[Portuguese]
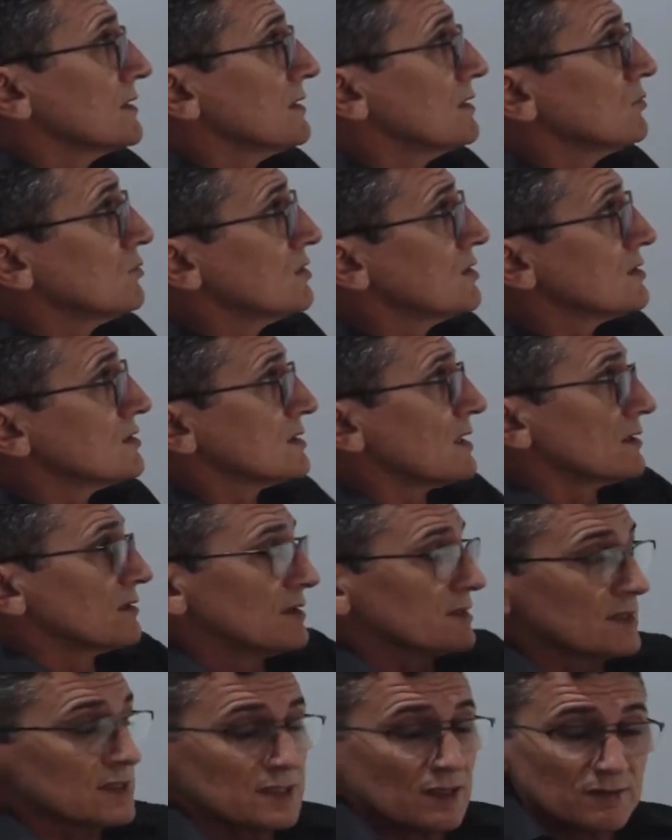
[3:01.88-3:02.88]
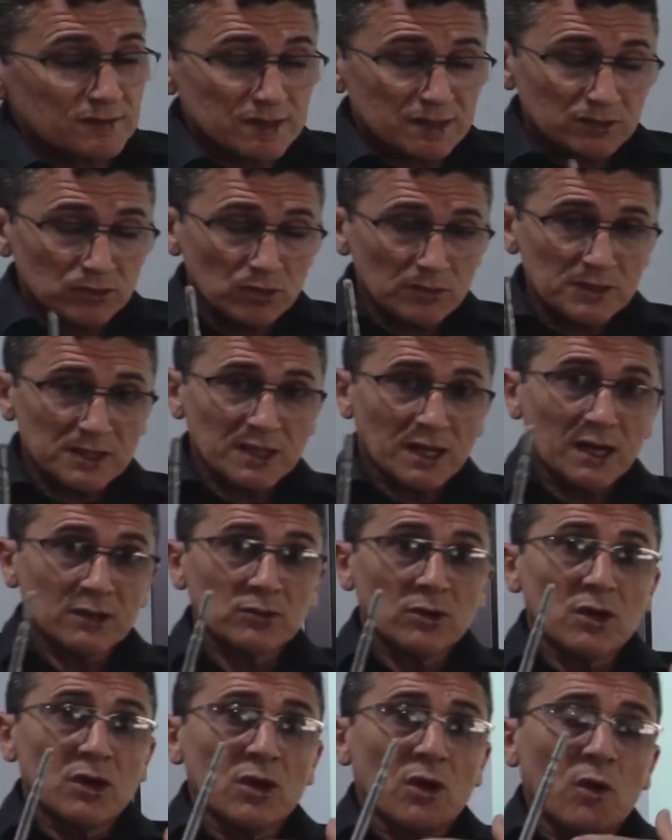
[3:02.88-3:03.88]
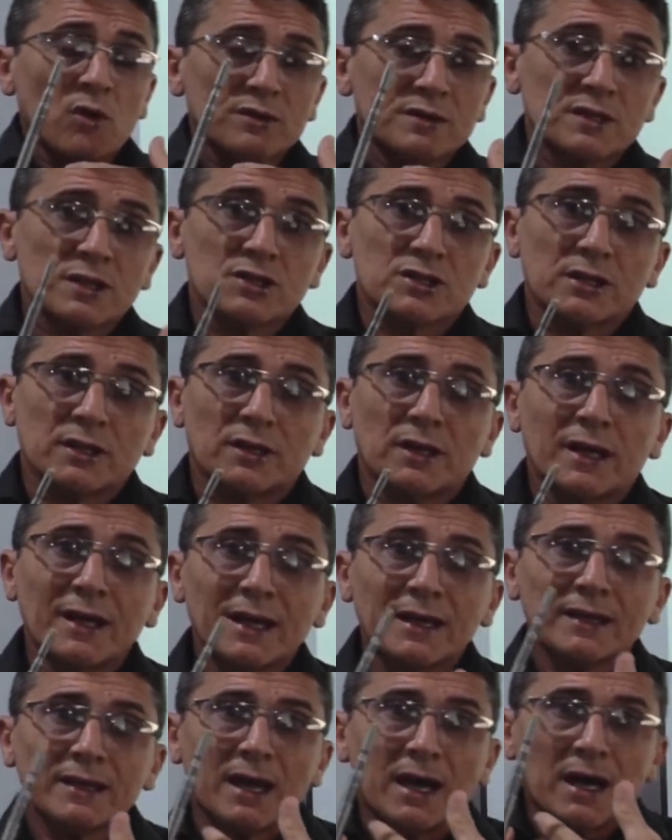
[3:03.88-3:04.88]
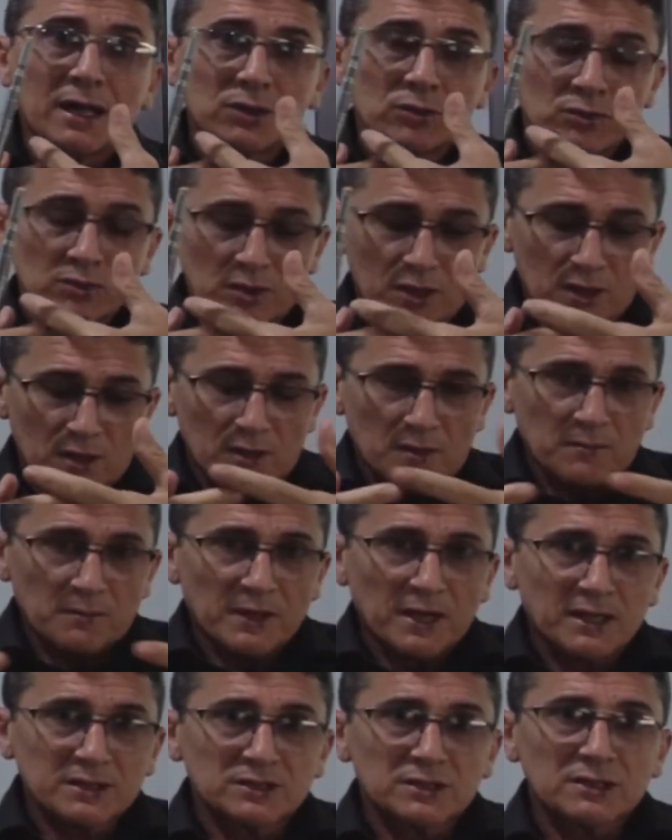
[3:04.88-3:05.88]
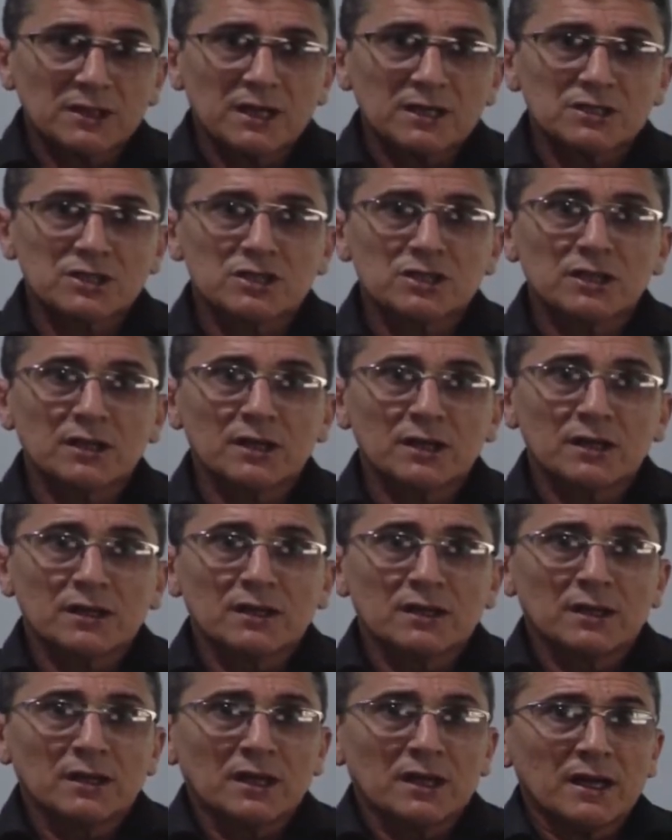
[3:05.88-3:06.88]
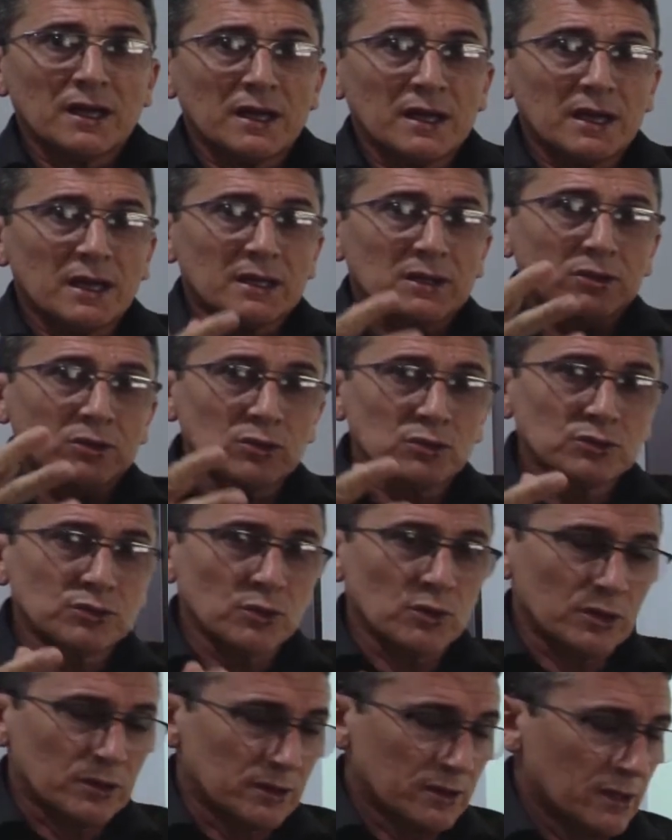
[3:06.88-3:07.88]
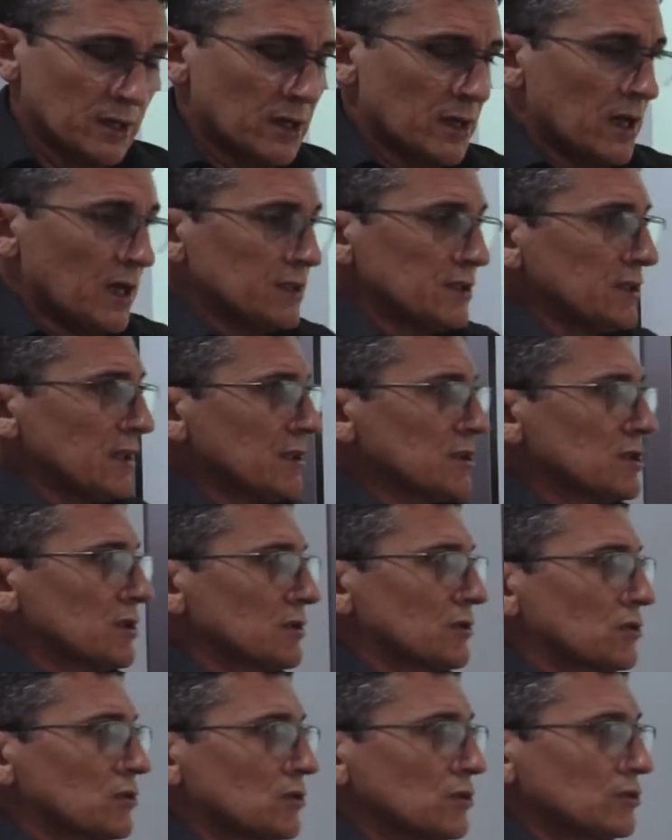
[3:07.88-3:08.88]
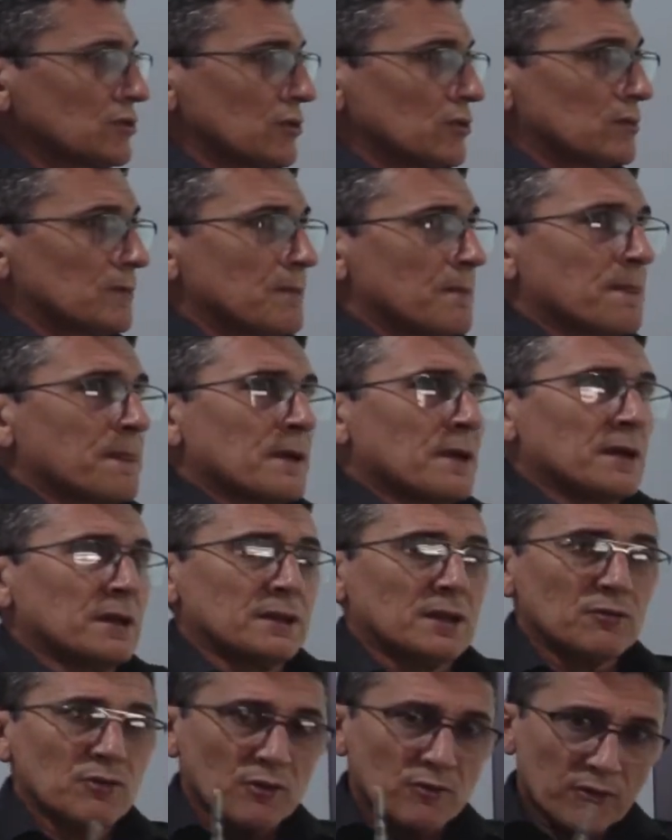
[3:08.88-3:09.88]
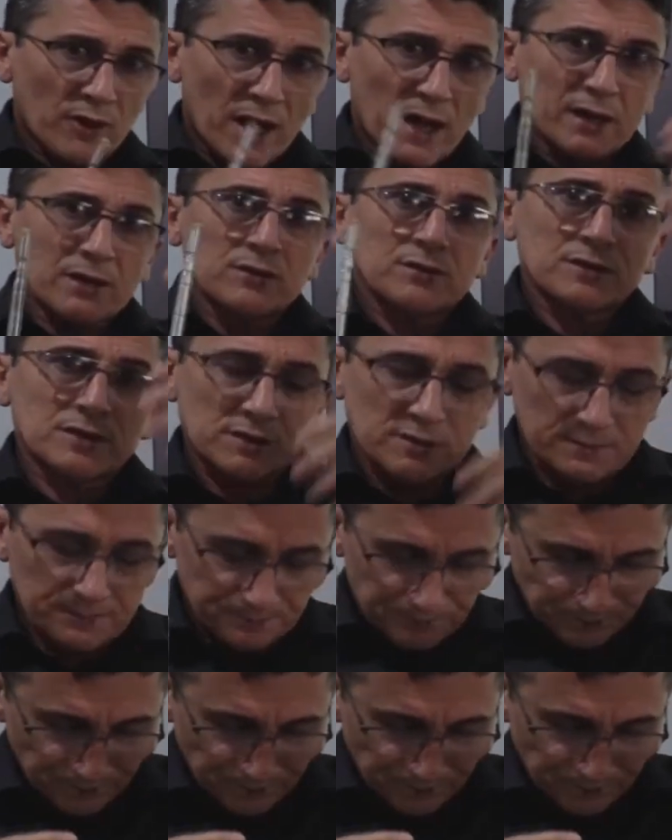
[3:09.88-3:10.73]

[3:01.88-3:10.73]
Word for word: aí, no início do século XVI, estava sendo dominado, ou seja, reinado pela dinastia é, Tudor. A dinastia Tudor teve vários